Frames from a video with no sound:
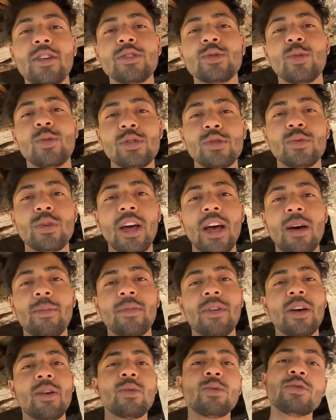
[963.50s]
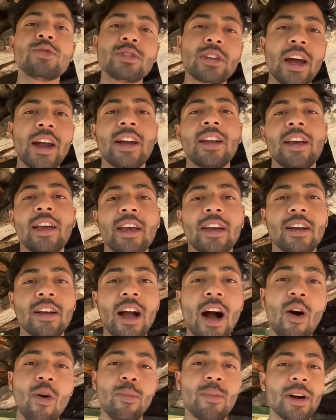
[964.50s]
कसोल सुना है आपने उस साइड एक
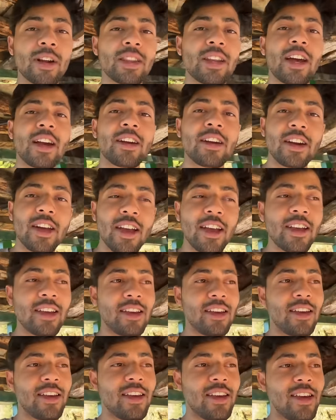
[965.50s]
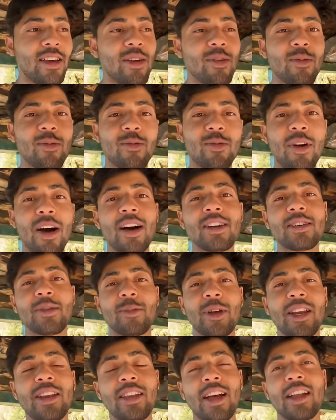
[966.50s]
गांव पड़ता है ढड़ई वहाँ
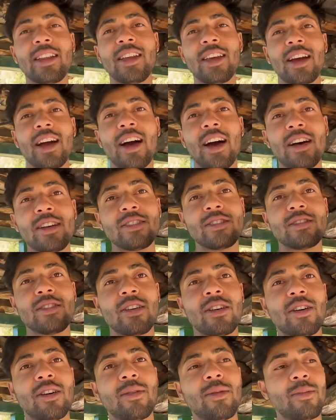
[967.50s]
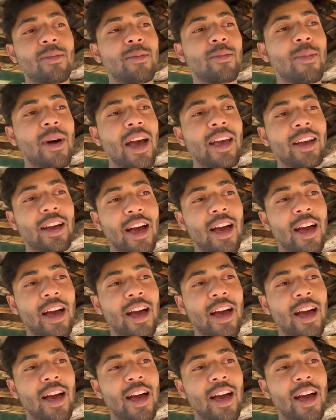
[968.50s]
मेरी दादी का मायका तो